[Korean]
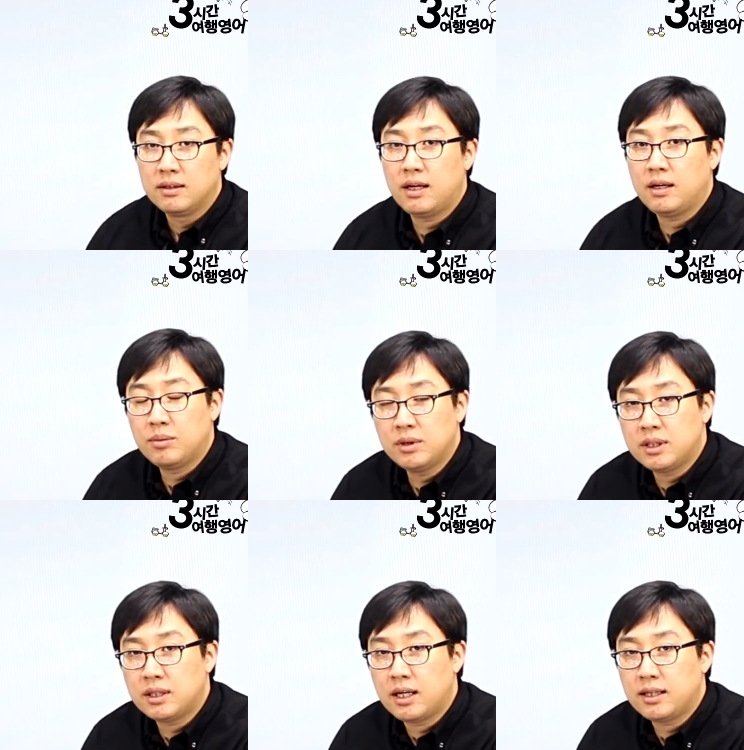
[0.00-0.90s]
네, 이번
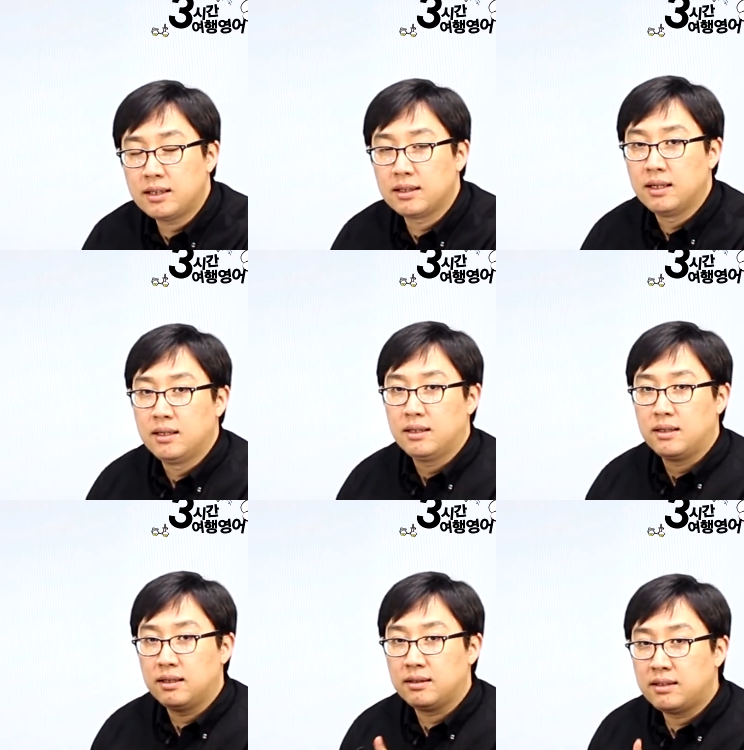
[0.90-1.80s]
시간에는
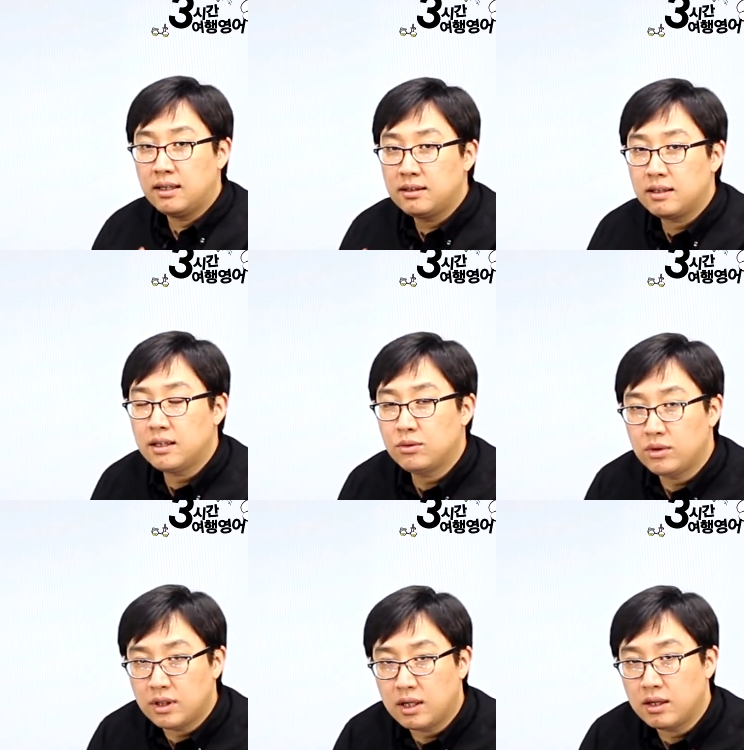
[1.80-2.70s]
어, 지난 시간에
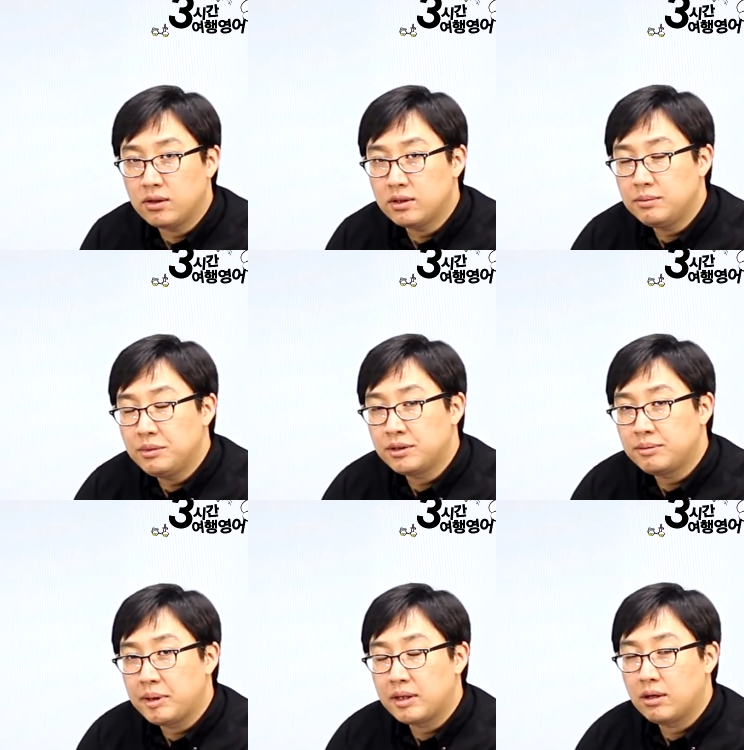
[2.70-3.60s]
우리가 열심히
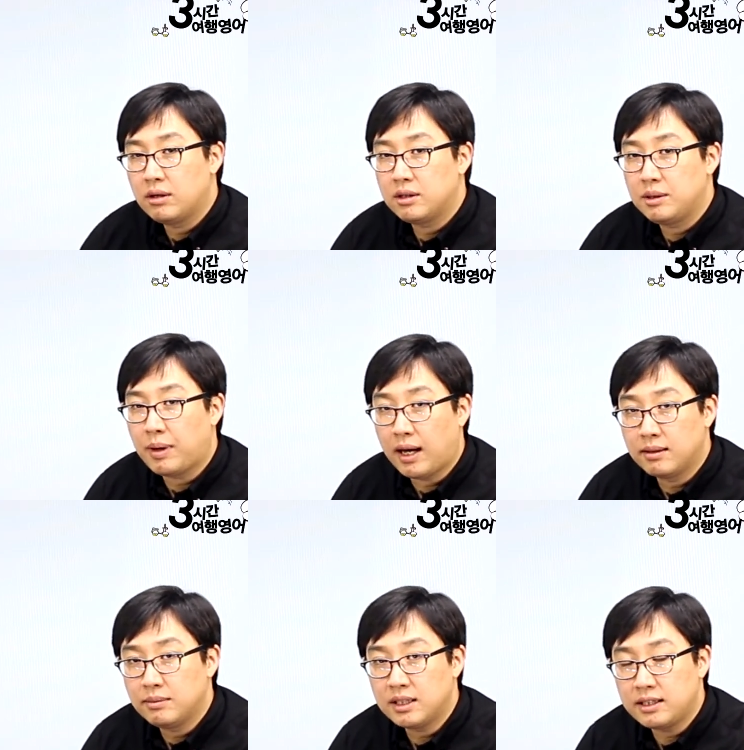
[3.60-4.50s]
연습했던 이
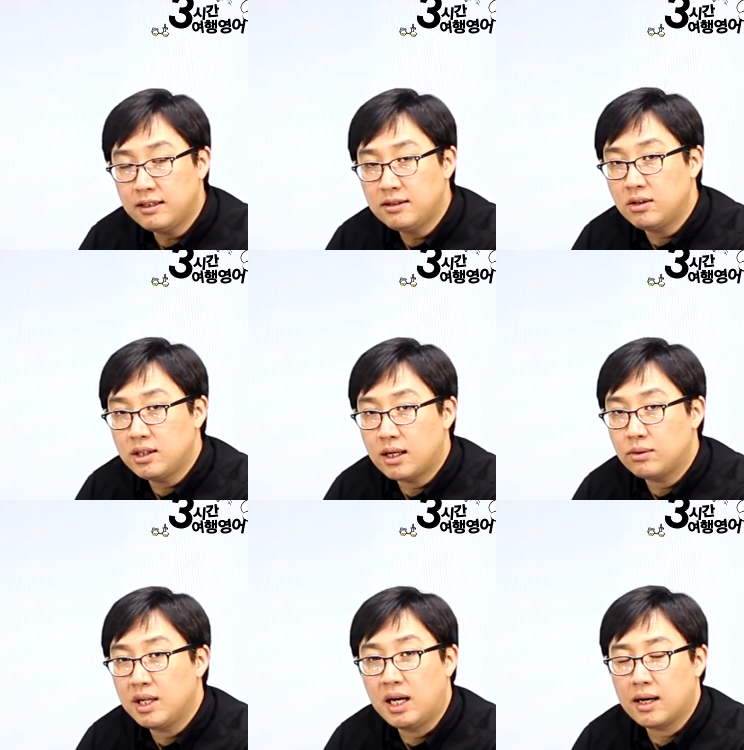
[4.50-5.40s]
발음을
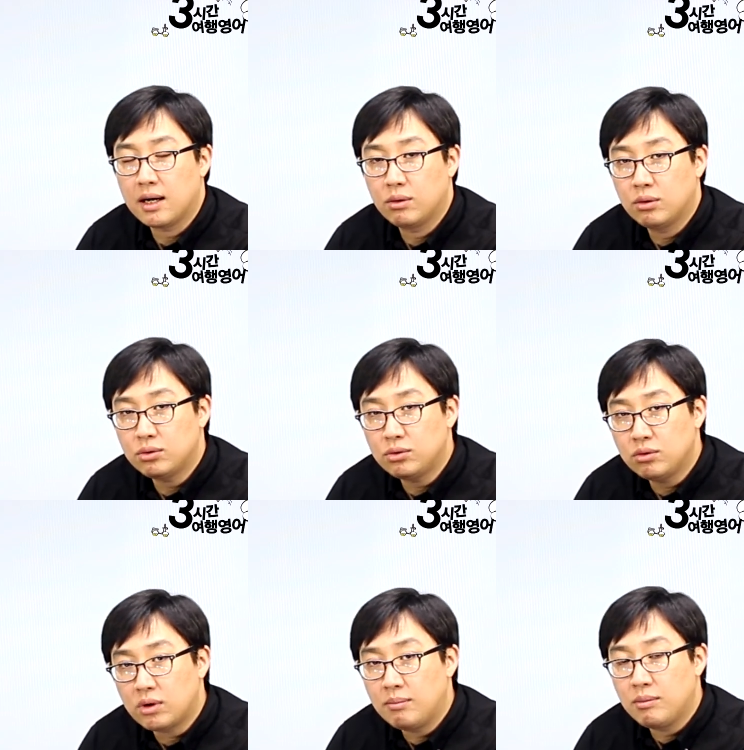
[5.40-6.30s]
실전이라고 생각하고
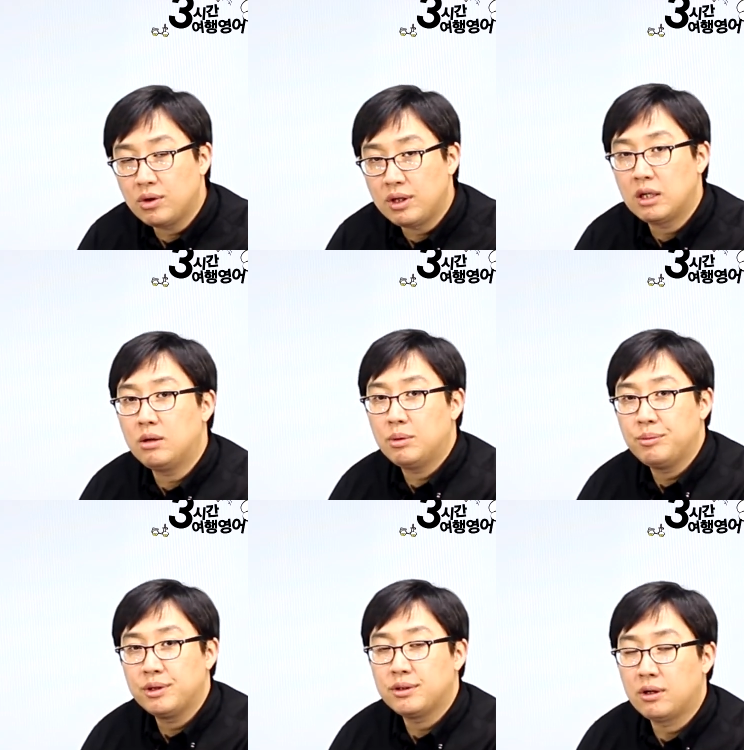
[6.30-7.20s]
쭉 한번
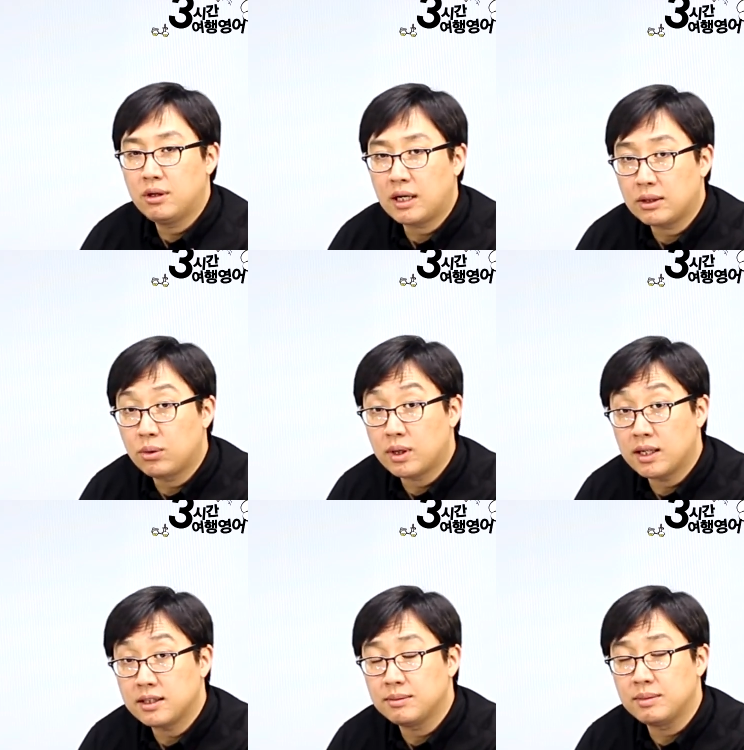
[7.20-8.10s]
읽어보면서 가도록
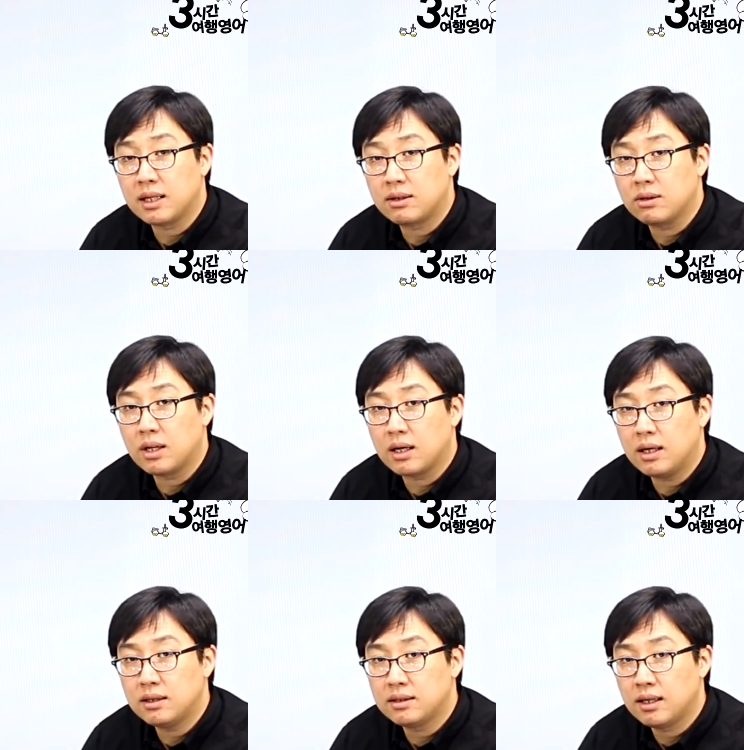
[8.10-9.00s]
하겠습니다.
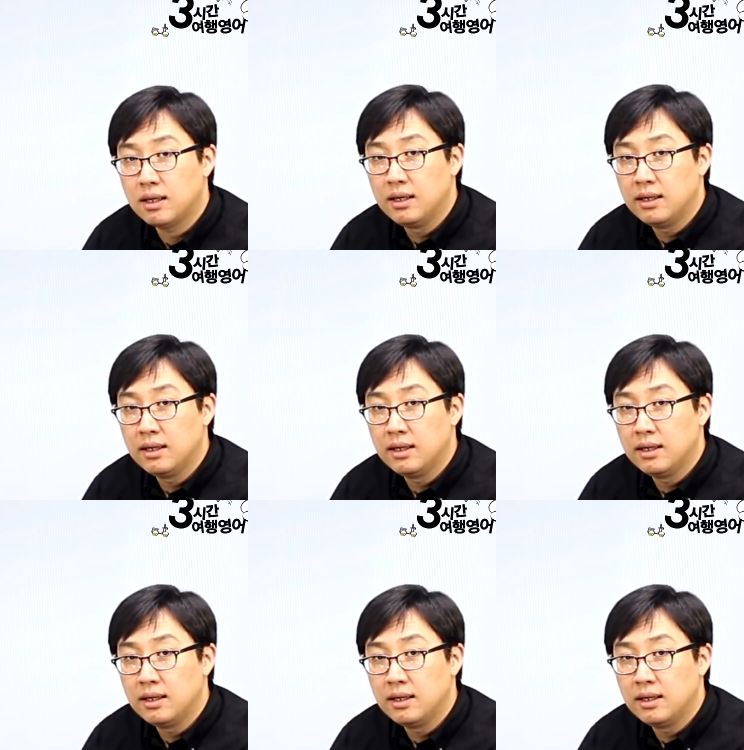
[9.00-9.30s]
그러다가 이제